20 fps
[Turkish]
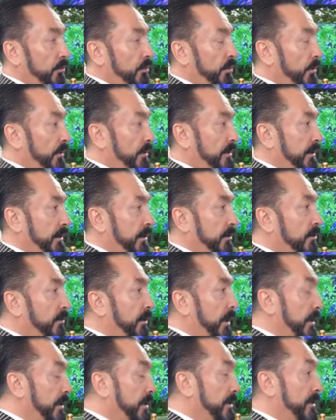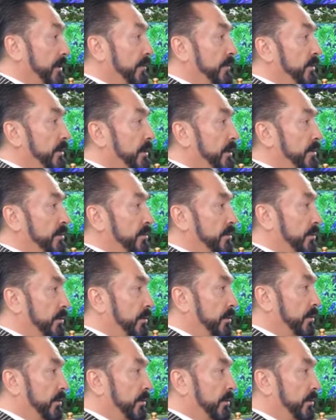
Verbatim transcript: toplantısı gerekiyor. Herkes evinde izliyor.